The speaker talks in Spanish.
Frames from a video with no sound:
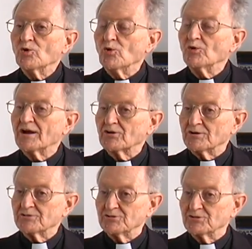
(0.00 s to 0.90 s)
una
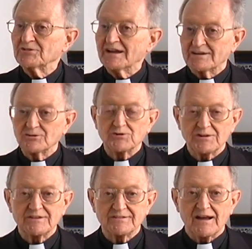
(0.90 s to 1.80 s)
colección de arte
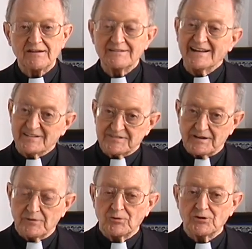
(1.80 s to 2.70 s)
oriental del
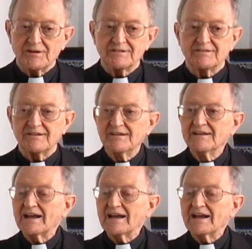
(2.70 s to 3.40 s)
extremo oriente